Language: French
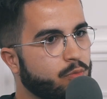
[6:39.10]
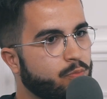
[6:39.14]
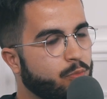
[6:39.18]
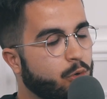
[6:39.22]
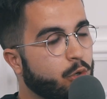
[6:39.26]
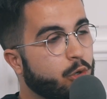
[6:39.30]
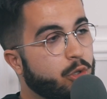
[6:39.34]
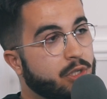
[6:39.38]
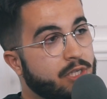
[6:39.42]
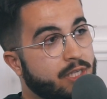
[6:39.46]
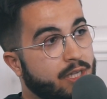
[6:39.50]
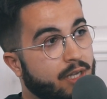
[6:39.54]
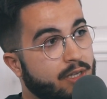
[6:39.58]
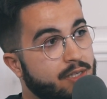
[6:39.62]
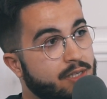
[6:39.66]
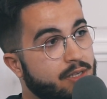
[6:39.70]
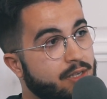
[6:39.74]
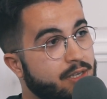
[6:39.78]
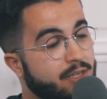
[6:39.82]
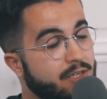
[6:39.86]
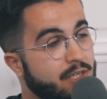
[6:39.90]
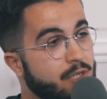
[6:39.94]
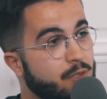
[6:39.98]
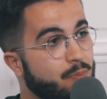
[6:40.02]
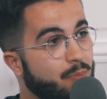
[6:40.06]
Plug and Start, ça
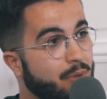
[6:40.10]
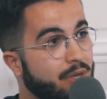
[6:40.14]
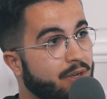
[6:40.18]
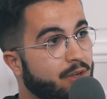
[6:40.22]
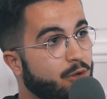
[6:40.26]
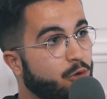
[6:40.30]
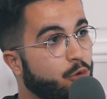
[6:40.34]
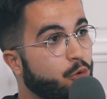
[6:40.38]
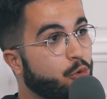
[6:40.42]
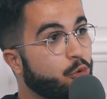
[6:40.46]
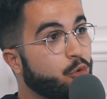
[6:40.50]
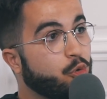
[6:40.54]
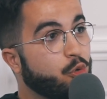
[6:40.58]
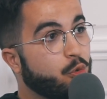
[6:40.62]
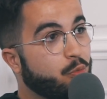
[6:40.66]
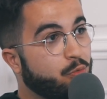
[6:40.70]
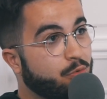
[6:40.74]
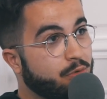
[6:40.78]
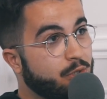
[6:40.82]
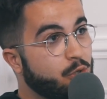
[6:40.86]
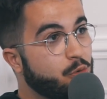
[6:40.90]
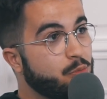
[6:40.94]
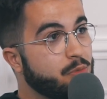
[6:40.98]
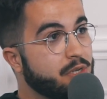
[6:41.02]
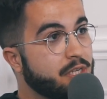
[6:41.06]
n'existe pas que
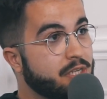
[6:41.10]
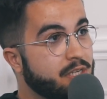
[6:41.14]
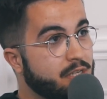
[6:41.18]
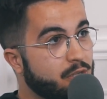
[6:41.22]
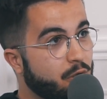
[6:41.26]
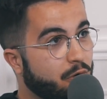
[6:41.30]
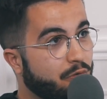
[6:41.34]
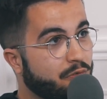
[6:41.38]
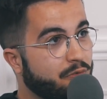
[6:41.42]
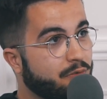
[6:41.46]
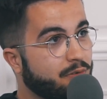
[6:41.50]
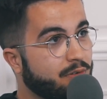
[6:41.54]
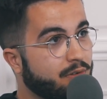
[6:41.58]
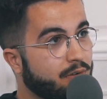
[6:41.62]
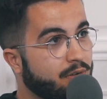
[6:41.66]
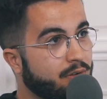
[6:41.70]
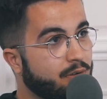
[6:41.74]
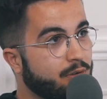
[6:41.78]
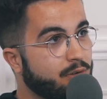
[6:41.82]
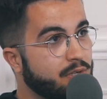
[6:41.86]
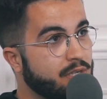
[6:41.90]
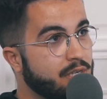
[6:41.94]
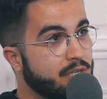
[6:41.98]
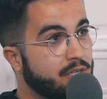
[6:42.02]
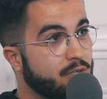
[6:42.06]
depuis 2019,
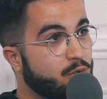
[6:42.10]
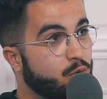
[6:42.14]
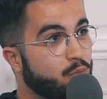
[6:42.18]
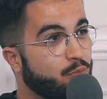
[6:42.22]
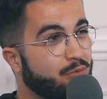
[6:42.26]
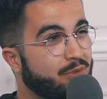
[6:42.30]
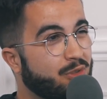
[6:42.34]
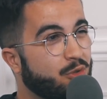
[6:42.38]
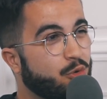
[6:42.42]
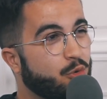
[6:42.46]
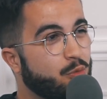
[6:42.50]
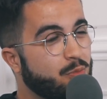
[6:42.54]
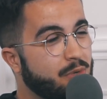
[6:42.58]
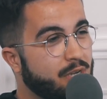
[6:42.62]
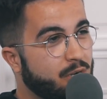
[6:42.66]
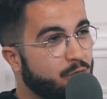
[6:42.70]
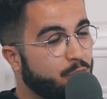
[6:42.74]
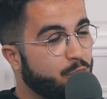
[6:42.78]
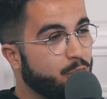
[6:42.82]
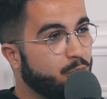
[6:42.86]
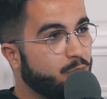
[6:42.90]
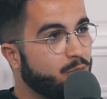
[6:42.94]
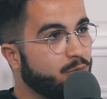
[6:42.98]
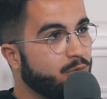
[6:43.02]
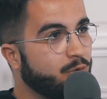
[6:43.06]
ça existe depuis
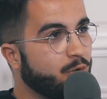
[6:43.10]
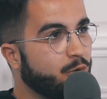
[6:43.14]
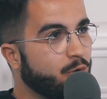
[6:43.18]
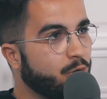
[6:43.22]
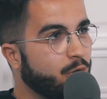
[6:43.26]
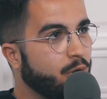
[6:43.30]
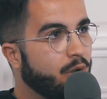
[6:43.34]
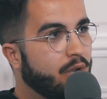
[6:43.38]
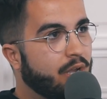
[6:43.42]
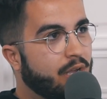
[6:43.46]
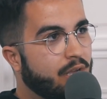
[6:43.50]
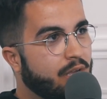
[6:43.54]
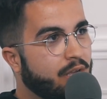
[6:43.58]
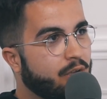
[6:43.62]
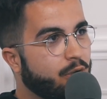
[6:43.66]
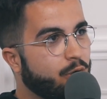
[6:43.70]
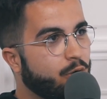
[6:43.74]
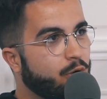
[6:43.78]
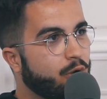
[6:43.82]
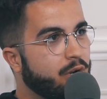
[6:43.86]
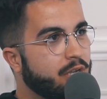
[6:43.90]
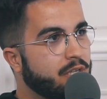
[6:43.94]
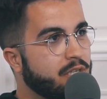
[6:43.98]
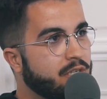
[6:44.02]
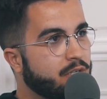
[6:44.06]
2002, donc
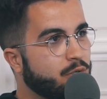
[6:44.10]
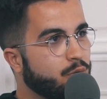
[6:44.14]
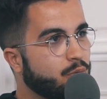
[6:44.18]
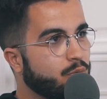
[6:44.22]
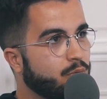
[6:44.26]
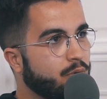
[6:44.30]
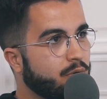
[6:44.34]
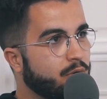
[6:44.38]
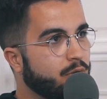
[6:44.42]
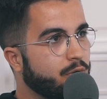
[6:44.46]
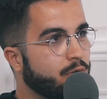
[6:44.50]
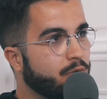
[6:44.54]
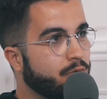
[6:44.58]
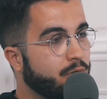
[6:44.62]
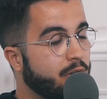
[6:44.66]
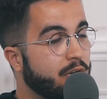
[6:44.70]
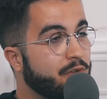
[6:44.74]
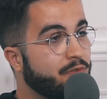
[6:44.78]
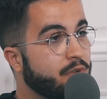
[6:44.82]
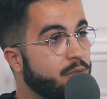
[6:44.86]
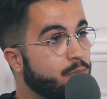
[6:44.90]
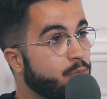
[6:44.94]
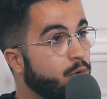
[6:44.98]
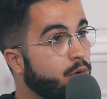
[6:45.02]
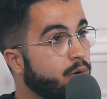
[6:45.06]
l'édition, enfin
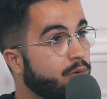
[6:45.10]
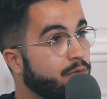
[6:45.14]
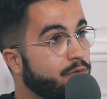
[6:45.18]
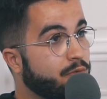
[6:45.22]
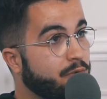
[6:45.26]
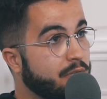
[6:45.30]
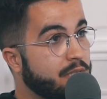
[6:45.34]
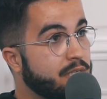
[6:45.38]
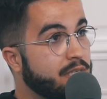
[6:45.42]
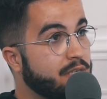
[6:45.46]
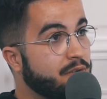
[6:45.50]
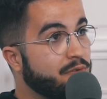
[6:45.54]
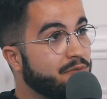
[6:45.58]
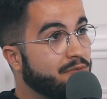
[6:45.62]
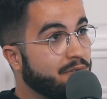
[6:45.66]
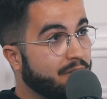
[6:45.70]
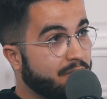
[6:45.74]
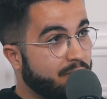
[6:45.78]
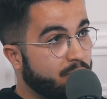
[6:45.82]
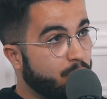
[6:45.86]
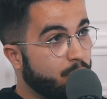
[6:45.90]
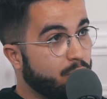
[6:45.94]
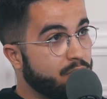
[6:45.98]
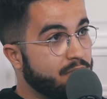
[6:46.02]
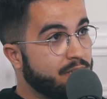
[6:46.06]
l'événement en fait ses
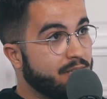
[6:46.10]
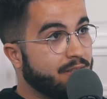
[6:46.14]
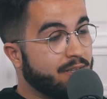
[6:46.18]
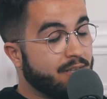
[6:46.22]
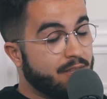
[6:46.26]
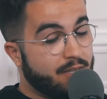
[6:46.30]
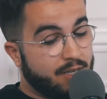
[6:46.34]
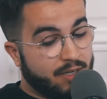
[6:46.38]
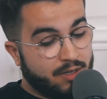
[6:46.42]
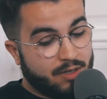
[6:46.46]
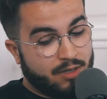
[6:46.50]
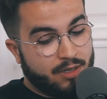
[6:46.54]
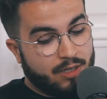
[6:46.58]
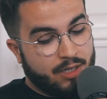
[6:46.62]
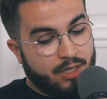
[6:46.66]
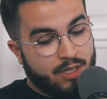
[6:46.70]
20 ans cette année.